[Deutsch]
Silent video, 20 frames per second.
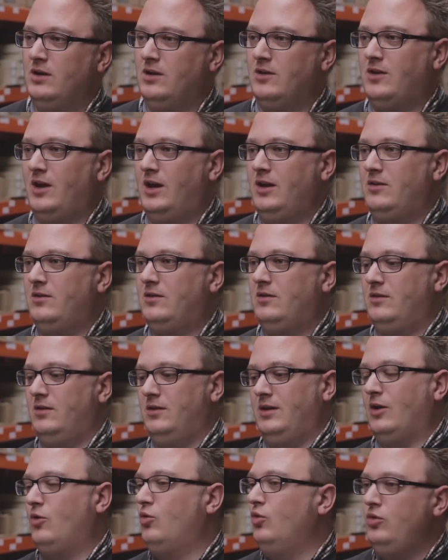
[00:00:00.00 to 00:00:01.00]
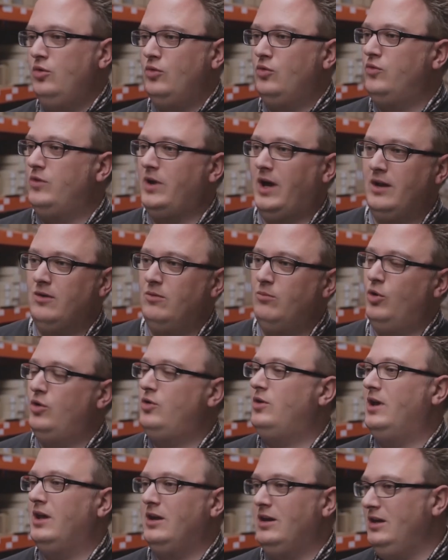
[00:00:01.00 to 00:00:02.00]
Das heißt, der Kunde ruft an und
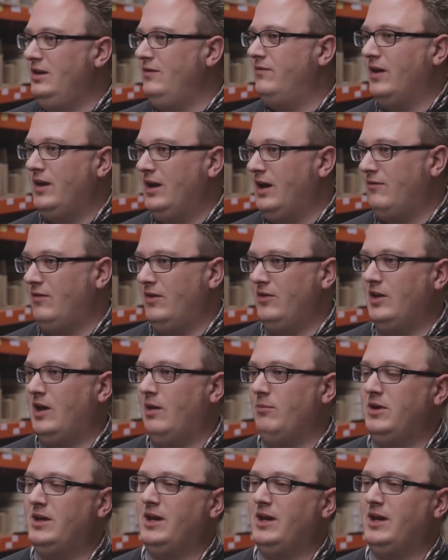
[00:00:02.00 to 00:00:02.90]
möchte gerne einen Liefernachweis haben.